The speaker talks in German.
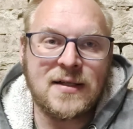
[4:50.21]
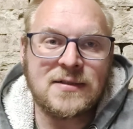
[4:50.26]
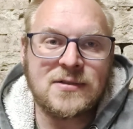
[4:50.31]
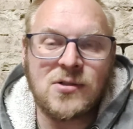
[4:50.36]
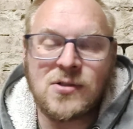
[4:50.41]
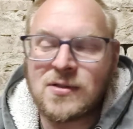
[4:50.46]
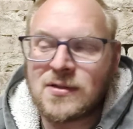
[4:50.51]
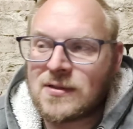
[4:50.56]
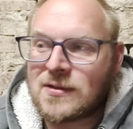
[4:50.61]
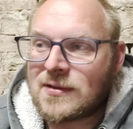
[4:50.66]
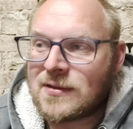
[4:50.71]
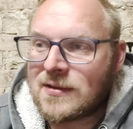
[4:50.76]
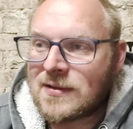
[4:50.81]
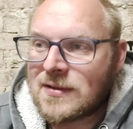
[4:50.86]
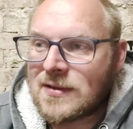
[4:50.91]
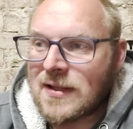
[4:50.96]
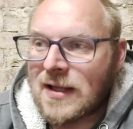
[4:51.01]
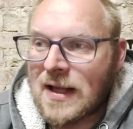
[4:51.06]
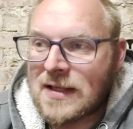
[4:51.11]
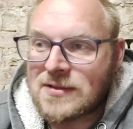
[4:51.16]
da sollte
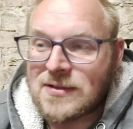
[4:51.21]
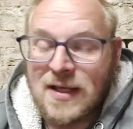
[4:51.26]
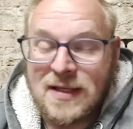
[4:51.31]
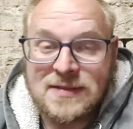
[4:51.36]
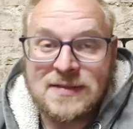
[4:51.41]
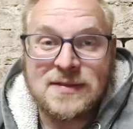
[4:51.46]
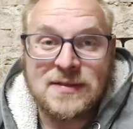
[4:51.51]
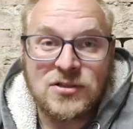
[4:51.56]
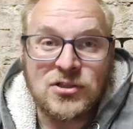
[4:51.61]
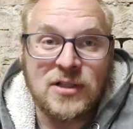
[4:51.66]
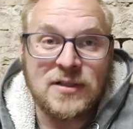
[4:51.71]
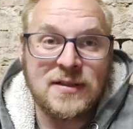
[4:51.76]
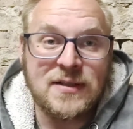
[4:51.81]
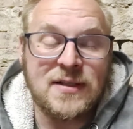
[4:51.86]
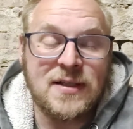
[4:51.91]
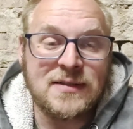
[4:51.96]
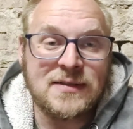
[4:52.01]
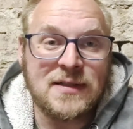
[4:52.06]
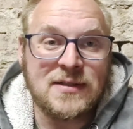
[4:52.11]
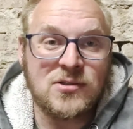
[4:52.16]
also es stand
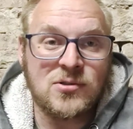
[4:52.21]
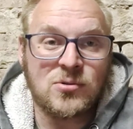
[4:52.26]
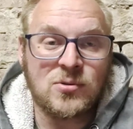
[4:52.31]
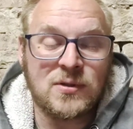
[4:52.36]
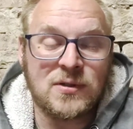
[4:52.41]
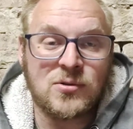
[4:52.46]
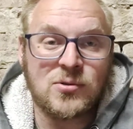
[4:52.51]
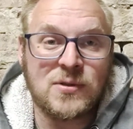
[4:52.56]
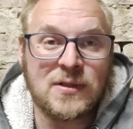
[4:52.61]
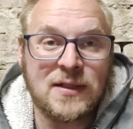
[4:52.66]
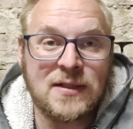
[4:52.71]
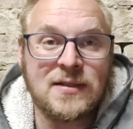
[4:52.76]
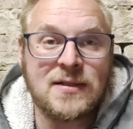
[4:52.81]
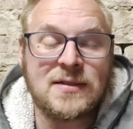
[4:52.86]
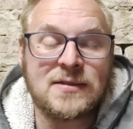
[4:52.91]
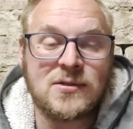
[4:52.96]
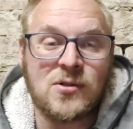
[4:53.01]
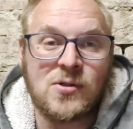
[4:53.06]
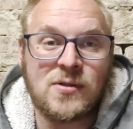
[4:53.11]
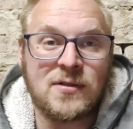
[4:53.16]
in der Satzung so drin,
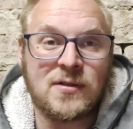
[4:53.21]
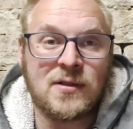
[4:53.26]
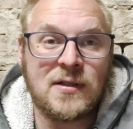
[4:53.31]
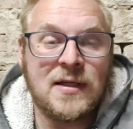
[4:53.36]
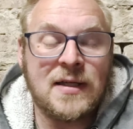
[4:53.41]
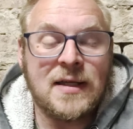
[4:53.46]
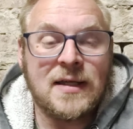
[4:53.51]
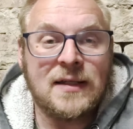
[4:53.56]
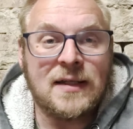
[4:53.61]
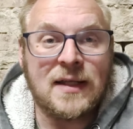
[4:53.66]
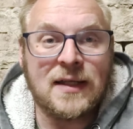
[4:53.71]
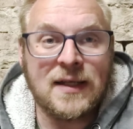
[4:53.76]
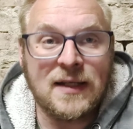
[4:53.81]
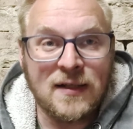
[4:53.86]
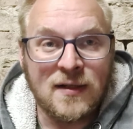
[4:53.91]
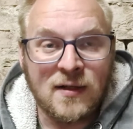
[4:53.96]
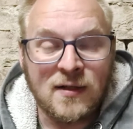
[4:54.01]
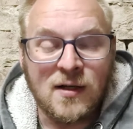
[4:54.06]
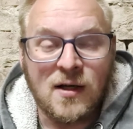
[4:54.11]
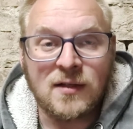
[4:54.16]
es sollte der
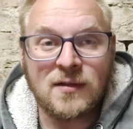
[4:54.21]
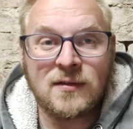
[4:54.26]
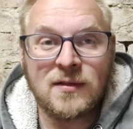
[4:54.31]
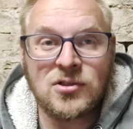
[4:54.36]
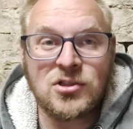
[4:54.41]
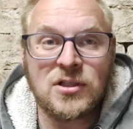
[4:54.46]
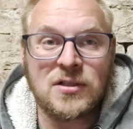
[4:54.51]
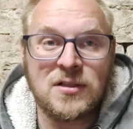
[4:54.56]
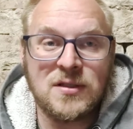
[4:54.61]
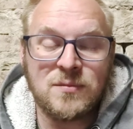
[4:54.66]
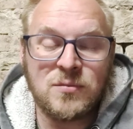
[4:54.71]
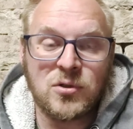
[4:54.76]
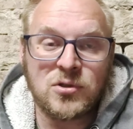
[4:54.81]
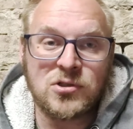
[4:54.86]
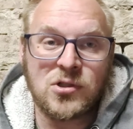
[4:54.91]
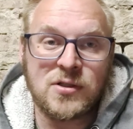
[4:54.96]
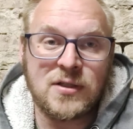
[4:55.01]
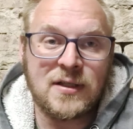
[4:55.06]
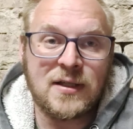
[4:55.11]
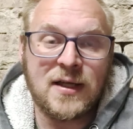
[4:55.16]
Kindergarten der Stadt Nienburg
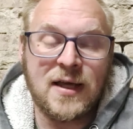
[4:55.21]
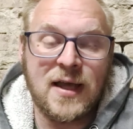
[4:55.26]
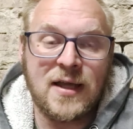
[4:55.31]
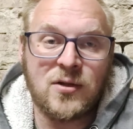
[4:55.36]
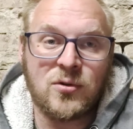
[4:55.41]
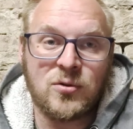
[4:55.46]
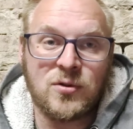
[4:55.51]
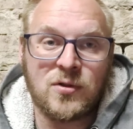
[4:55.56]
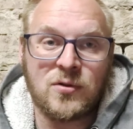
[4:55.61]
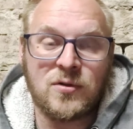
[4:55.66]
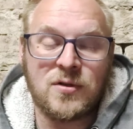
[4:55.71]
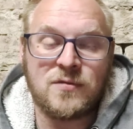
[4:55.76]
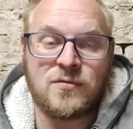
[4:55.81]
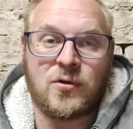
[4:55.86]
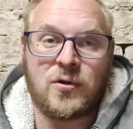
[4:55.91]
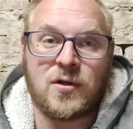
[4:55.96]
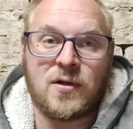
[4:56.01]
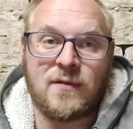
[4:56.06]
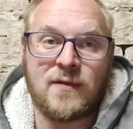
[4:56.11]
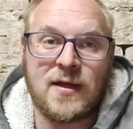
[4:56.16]
sollte da rein und, und die
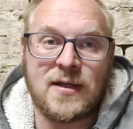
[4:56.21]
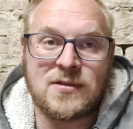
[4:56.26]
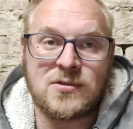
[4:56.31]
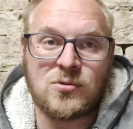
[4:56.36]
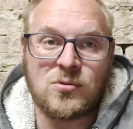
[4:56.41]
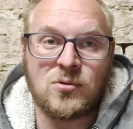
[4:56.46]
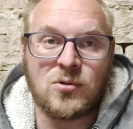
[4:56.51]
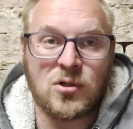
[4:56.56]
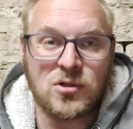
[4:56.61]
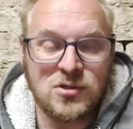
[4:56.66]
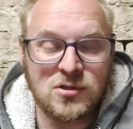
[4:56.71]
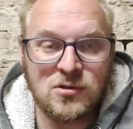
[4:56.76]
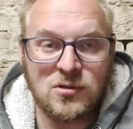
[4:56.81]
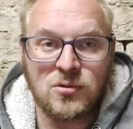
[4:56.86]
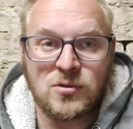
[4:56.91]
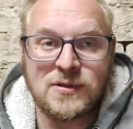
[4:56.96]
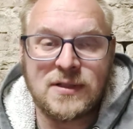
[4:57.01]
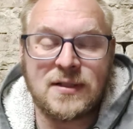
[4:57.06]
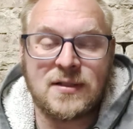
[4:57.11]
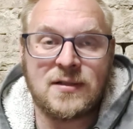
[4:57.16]
Feuerwehr. So
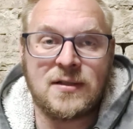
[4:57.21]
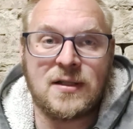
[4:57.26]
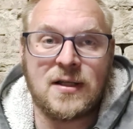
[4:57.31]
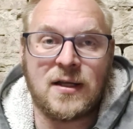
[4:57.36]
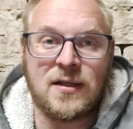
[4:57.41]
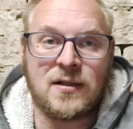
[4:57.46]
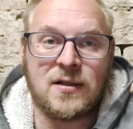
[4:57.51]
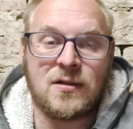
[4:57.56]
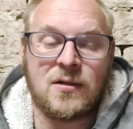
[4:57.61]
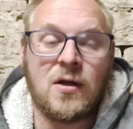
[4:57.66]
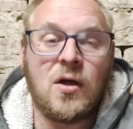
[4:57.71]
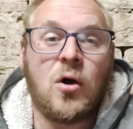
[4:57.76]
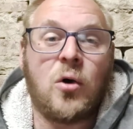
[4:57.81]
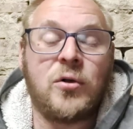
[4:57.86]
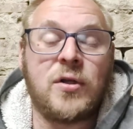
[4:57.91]
kostenlos hätten die da ihre.